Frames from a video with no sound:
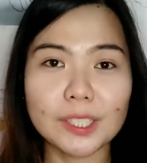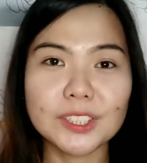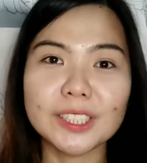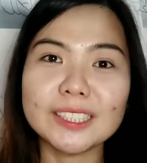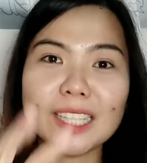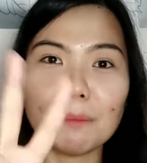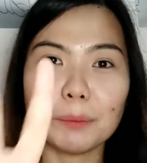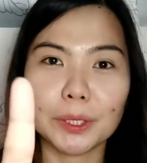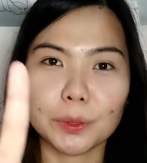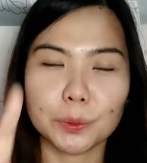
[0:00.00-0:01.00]
question
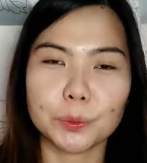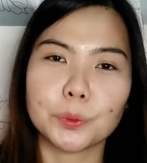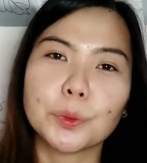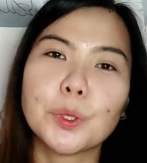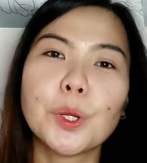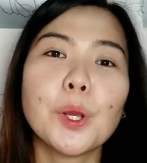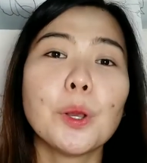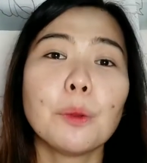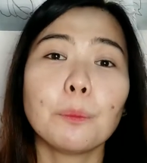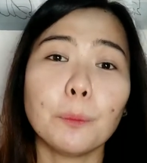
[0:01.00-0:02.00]
number two.
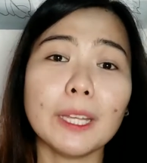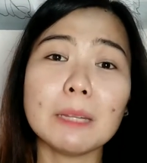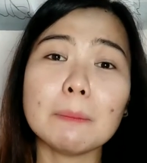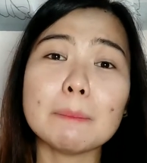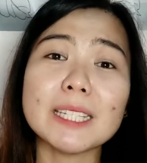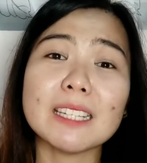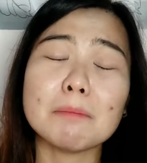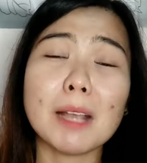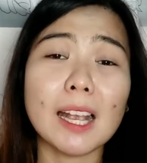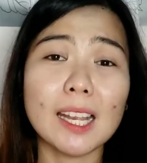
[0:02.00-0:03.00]
Pwede ba ba
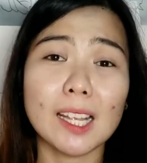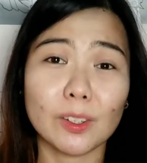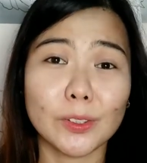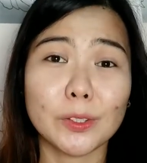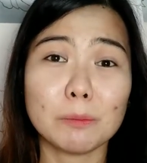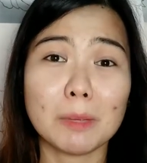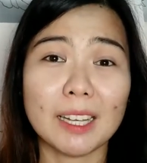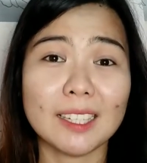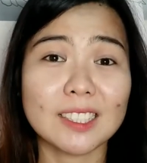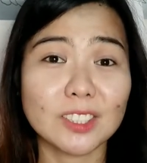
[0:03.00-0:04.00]
niyang makalaro yung
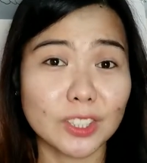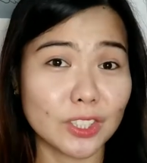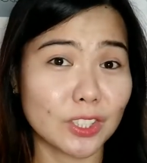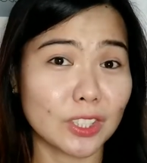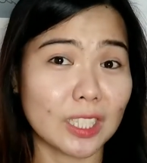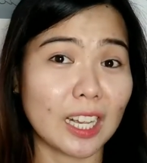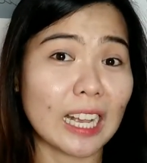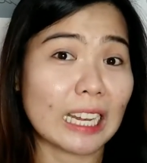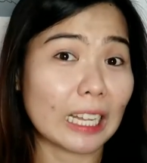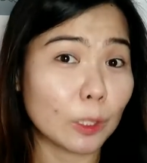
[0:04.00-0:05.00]
mga na-search niyang
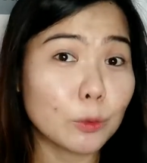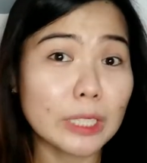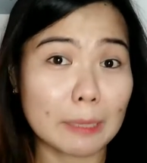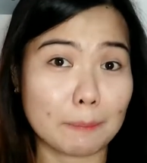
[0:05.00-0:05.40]
kalaro niya